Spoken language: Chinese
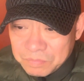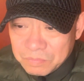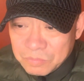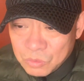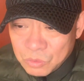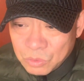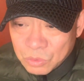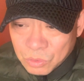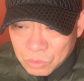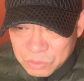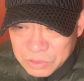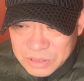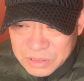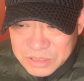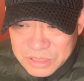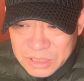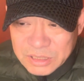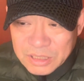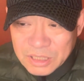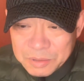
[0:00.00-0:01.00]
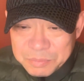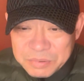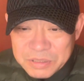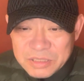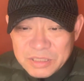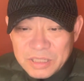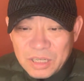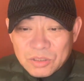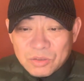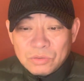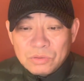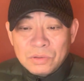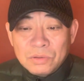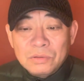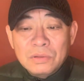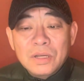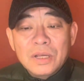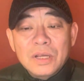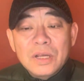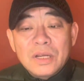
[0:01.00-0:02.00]
与工人阶级和贫下中
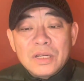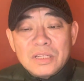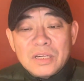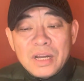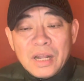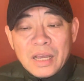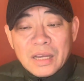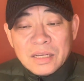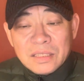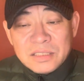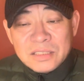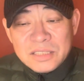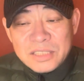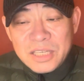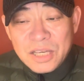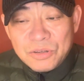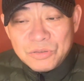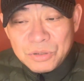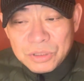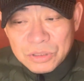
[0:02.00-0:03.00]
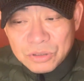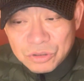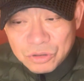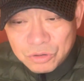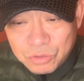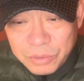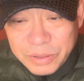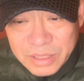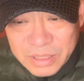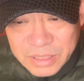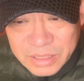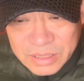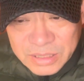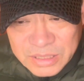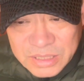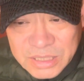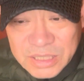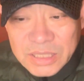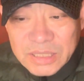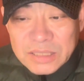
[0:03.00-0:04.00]
农是两个尖锐对立的
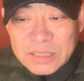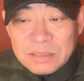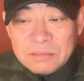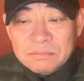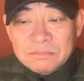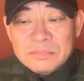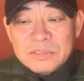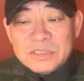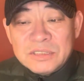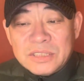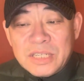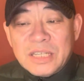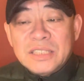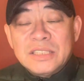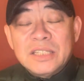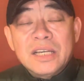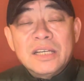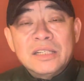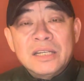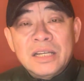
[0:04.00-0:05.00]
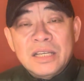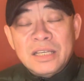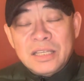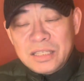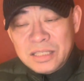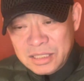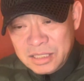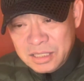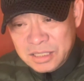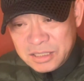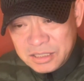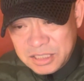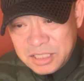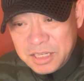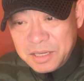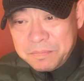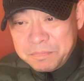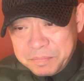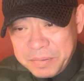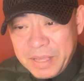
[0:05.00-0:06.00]
阶级。这些人已经
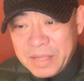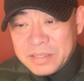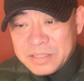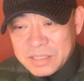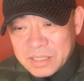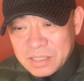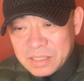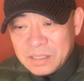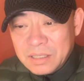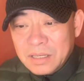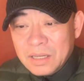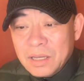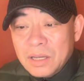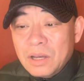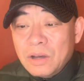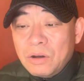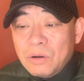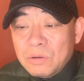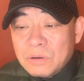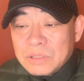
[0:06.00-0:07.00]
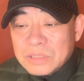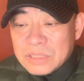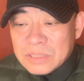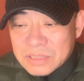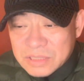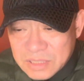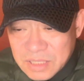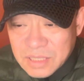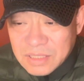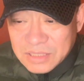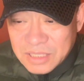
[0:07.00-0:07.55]
变成，或者正